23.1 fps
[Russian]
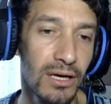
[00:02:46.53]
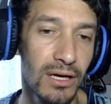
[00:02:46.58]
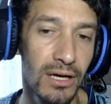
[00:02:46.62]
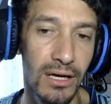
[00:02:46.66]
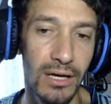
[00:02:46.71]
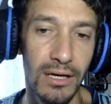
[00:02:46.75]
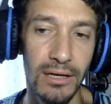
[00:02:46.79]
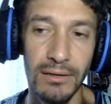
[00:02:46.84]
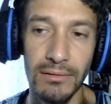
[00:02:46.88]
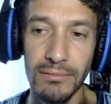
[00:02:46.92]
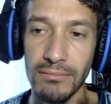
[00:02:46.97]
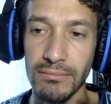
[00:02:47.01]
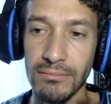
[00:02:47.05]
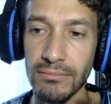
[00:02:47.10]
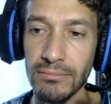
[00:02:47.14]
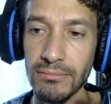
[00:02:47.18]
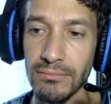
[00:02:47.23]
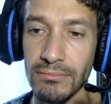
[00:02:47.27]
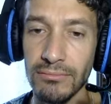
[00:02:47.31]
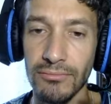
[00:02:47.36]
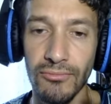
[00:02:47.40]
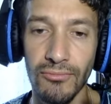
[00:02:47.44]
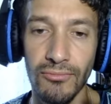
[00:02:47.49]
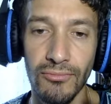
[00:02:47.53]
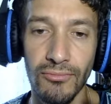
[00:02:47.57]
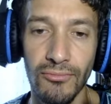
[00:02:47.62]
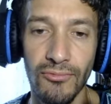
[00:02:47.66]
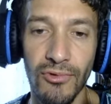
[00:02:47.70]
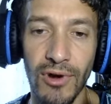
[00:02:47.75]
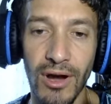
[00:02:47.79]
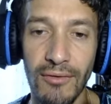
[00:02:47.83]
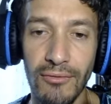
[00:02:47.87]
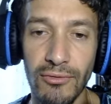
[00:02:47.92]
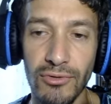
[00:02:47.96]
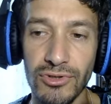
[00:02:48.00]
да,
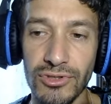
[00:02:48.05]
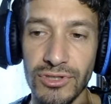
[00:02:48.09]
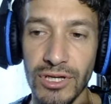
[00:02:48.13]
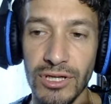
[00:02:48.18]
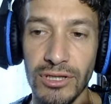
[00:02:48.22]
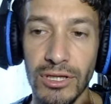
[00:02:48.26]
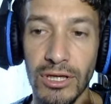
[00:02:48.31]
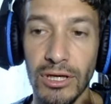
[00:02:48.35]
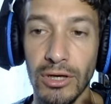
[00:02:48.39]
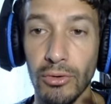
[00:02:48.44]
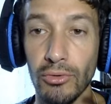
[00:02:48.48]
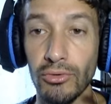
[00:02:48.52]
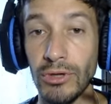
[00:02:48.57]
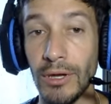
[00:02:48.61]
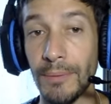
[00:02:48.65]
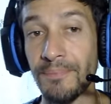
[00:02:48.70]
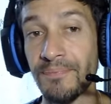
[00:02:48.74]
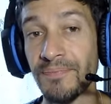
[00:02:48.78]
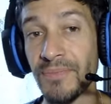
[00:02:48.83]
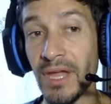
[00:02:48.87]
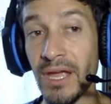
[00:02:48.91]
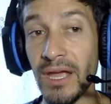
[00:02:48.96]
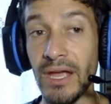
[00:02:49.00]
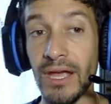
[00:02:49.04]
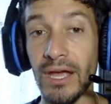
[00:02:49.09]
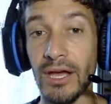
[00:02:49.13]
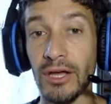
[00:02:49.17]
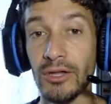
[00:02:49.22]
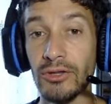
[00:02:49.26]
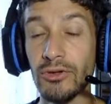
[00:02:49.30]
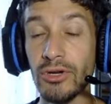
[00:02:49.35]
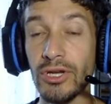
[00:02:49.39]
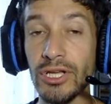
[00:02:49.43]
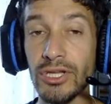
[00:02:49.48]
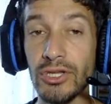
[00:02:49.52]
в августе, это круто.
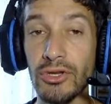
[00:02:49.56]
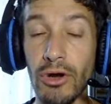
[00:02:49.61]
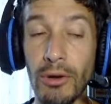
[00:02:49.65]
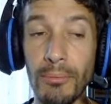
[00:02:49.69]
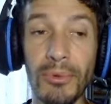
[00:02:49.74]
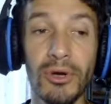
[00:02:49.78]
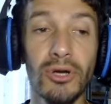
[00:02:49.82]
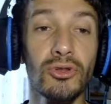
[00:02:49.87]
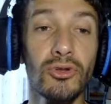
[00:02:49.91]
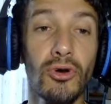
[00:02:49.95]
Но ну, идем к